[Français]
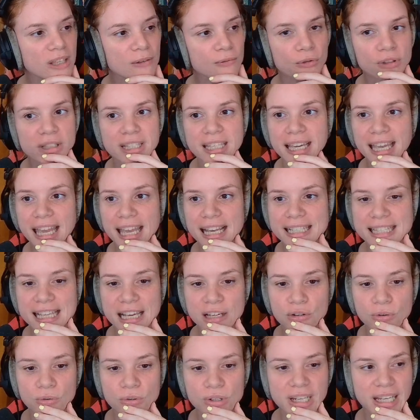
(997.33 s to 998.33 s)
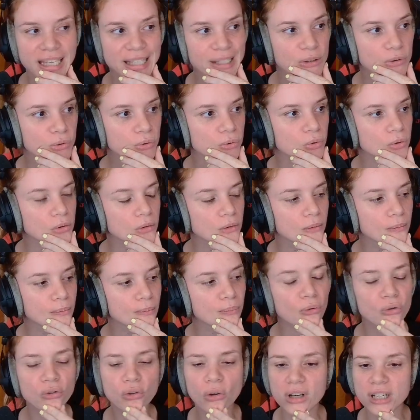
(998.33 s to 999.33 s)
au niveau des règles, ça changerait tout.
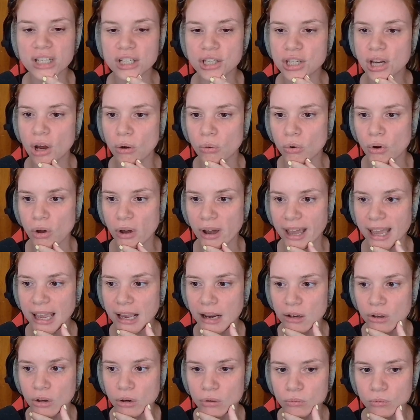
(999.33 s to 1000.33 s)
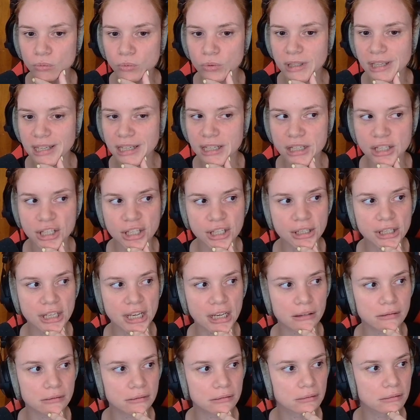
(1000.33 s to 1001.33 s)
Pourtant les chats ont leurs règles, non Ou c'est les
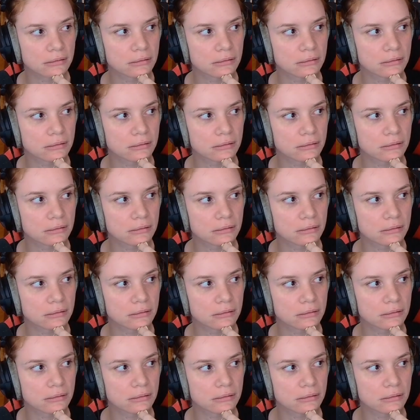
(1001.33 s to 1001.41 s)
chiens